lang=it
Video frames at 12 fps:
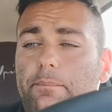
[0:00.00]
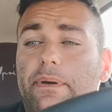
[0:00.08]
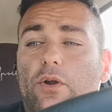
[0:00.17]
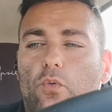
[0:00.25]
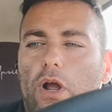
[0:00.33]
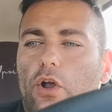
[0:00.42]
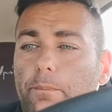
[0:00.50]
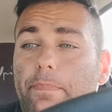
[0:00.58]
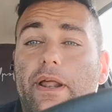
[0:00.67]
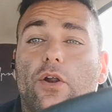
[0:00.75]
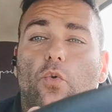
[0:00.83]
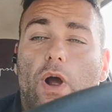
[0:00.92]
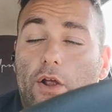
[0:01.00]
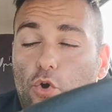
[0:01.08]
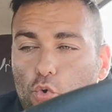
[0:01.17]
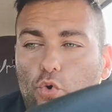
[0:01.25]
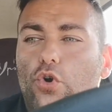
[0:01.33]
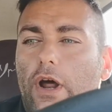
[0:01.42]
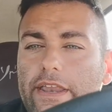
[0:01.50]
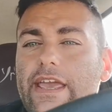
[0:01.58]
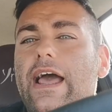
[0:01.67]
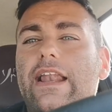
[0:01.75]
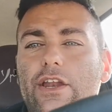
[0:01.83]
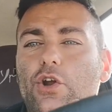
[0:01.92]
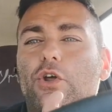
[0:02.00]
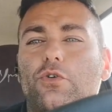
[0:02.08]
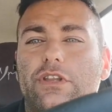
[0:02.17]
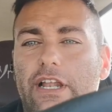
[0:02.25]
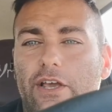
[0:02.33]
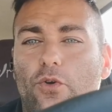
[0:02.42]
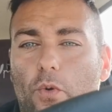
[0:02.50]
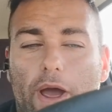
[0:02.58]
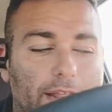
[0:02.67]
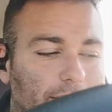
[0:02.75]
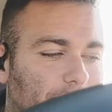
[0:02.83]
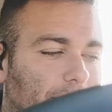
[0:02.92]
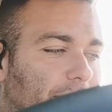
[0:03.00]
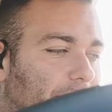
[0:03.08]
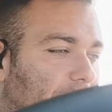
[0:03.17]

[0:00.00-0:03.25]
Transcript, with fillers: per, qual- per, qualcuno Agnelli non è un delinquente,